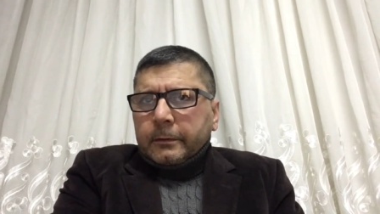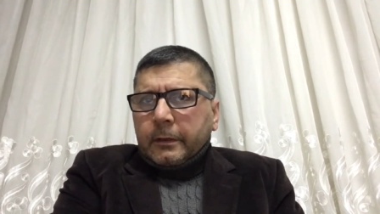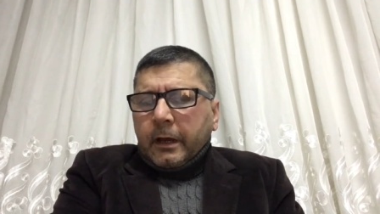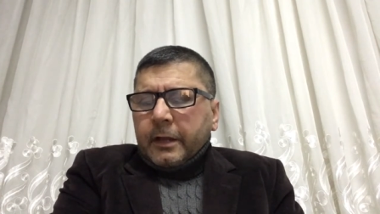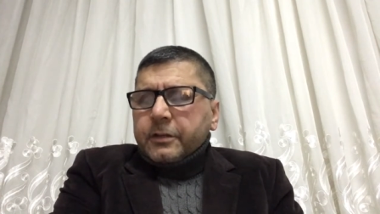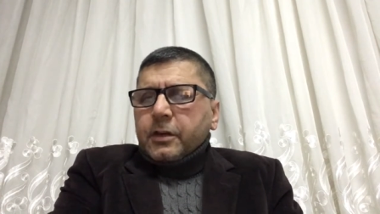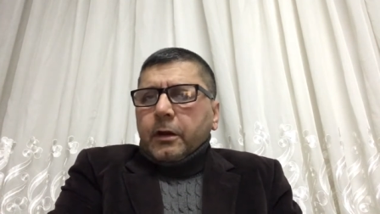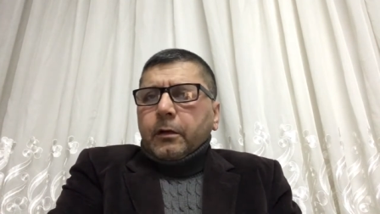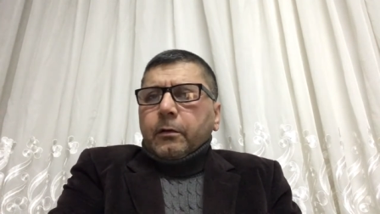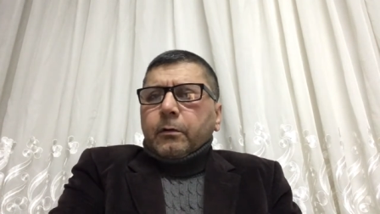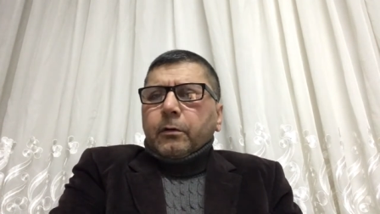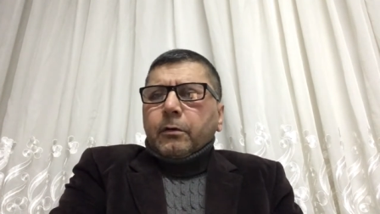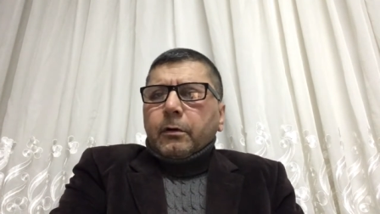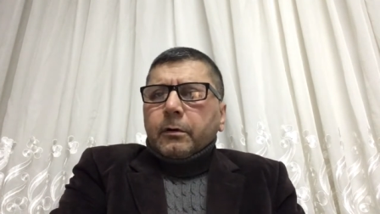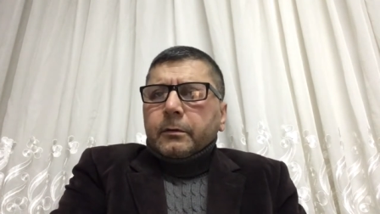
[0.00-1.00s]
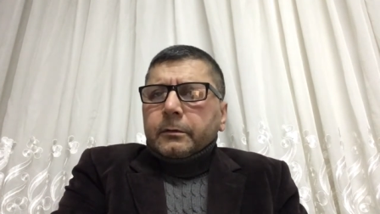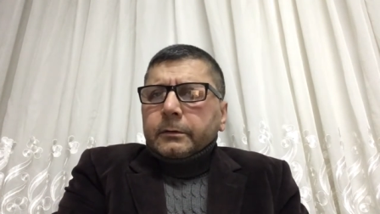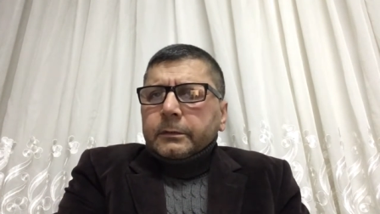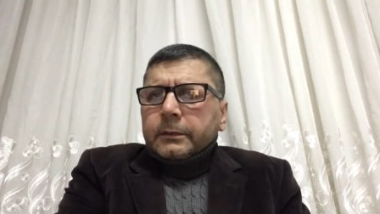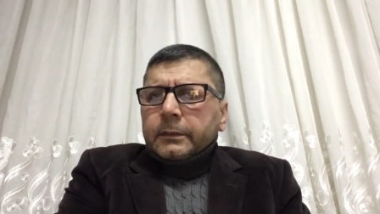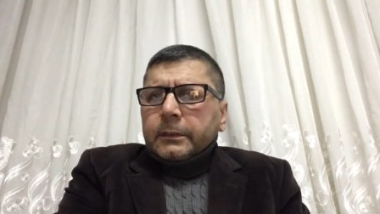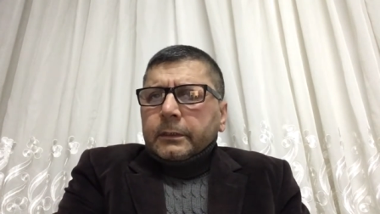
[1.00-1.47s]
Ancak o
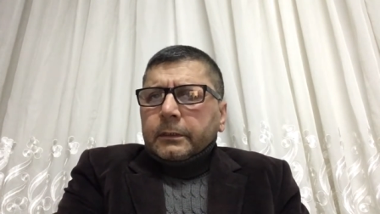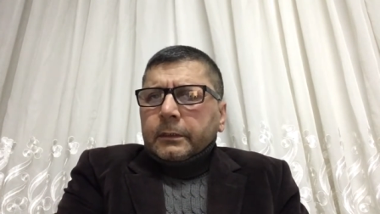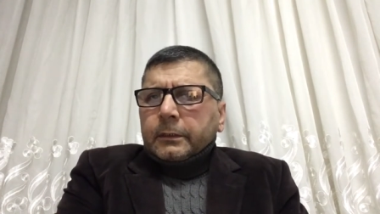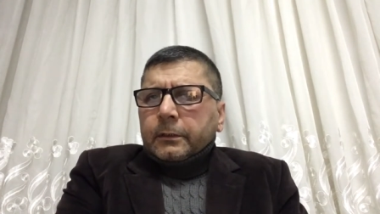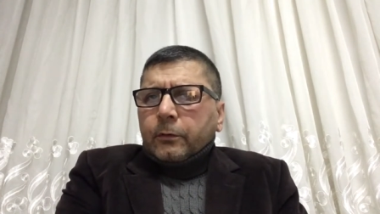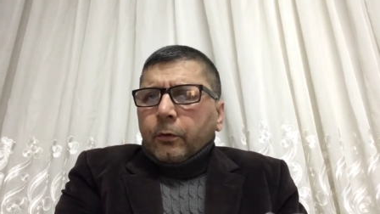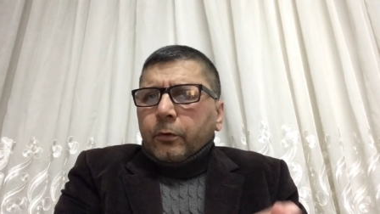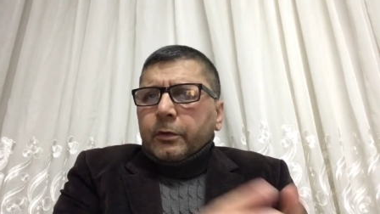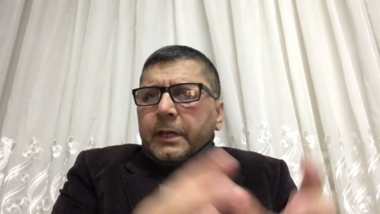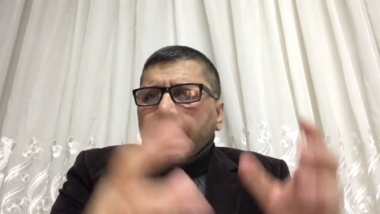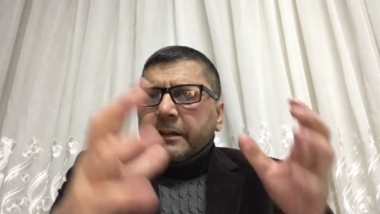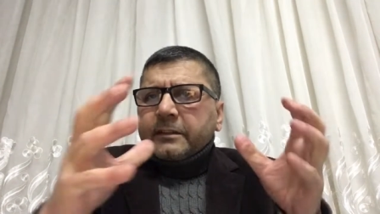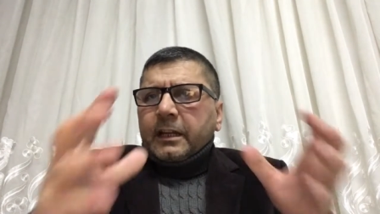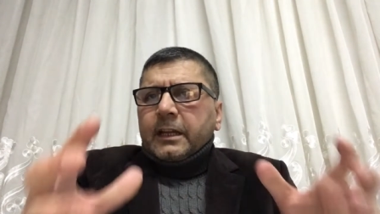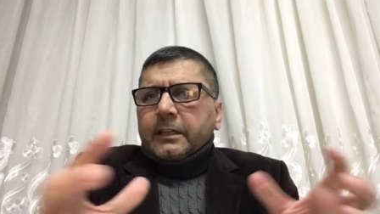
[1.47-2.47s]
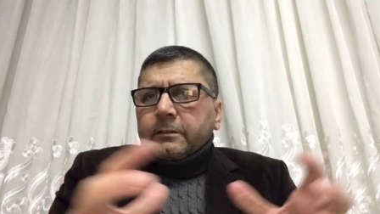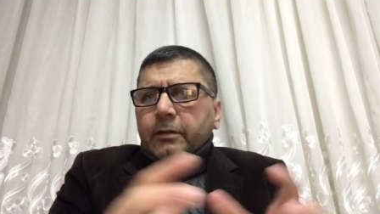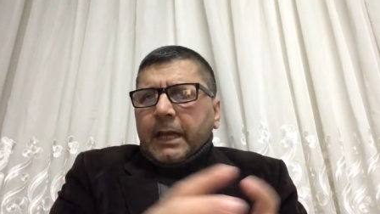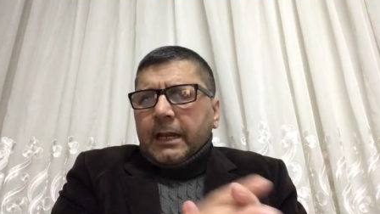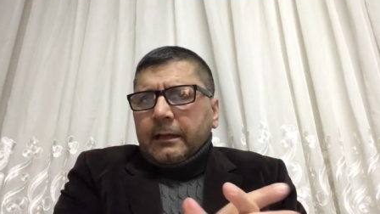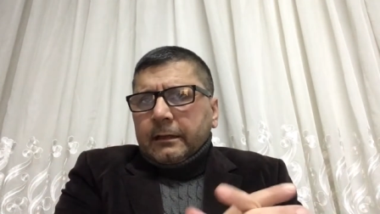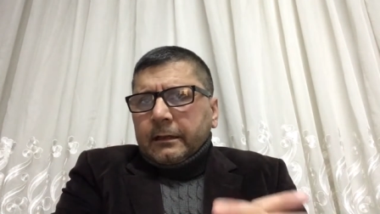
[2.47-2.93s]
e, onun
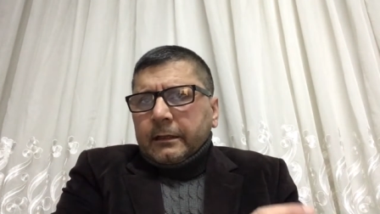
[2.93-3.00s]
entelektüel